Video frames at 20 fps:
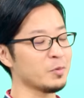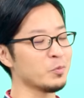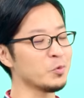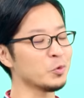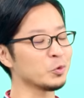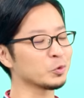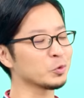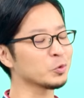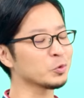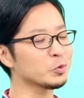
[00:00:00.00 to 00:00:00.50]
も
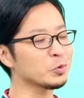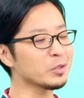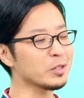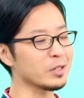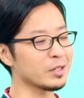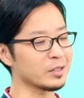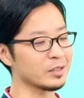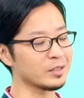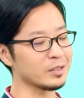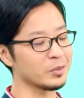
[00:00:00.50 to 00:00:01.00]
う弟
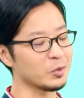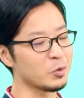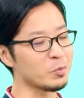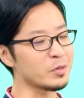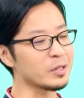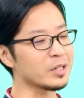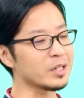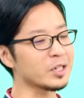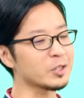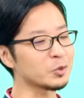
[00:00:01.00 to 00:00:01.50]
が褒
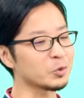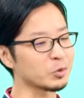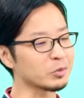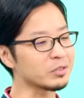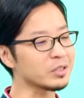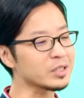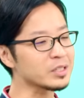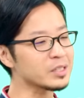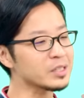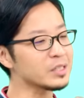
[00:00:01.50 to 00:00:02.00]
められると
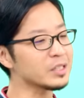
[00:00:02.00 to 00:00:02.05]
悔し